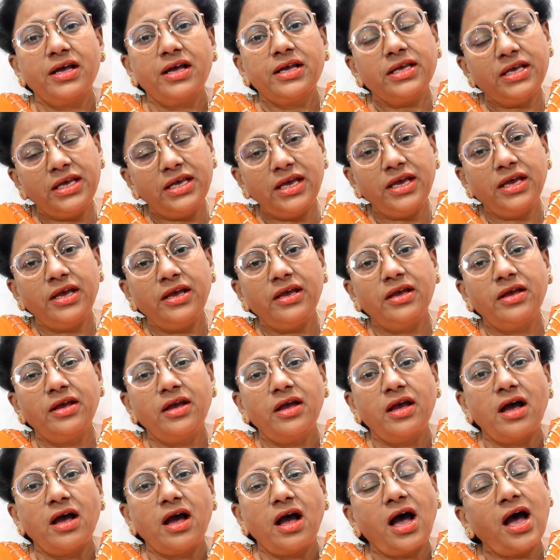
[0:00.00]
कि
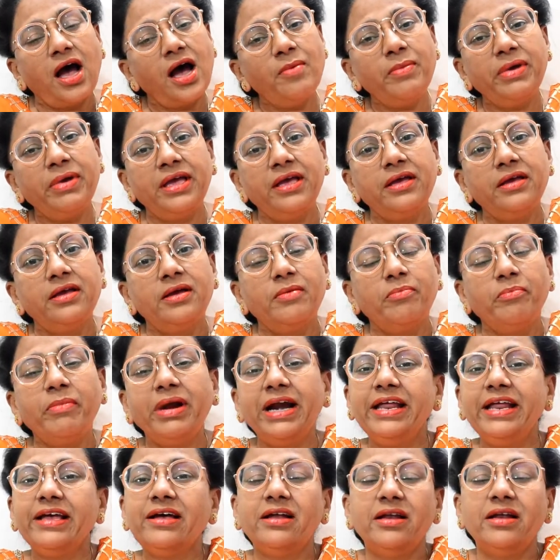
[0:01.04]
हमें
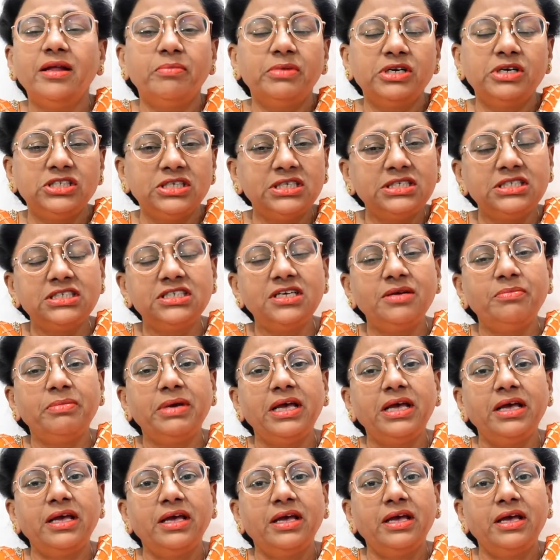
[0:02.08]
मेडिकल इमरजेंसी में
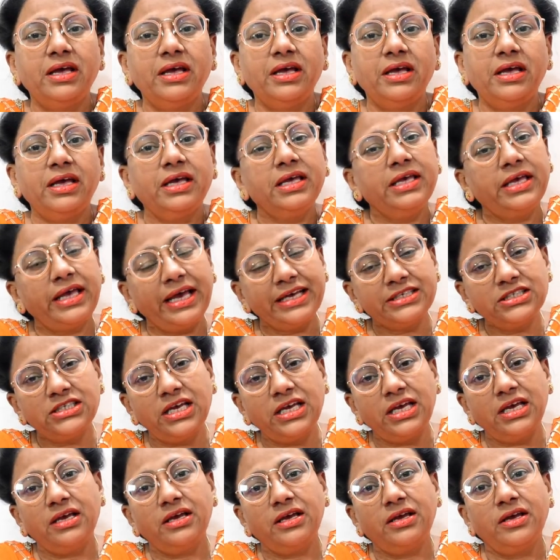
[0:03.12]
कैसे
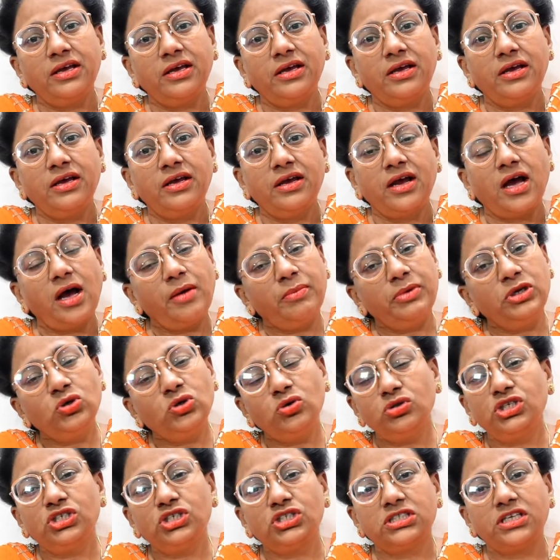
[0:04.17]
हमें
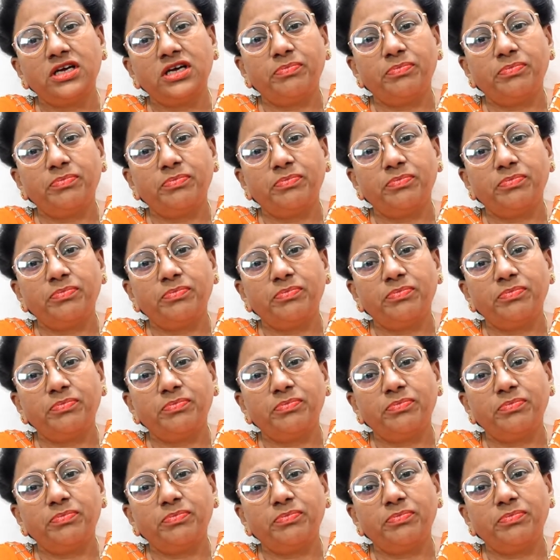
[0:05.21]
युद्ध स्तर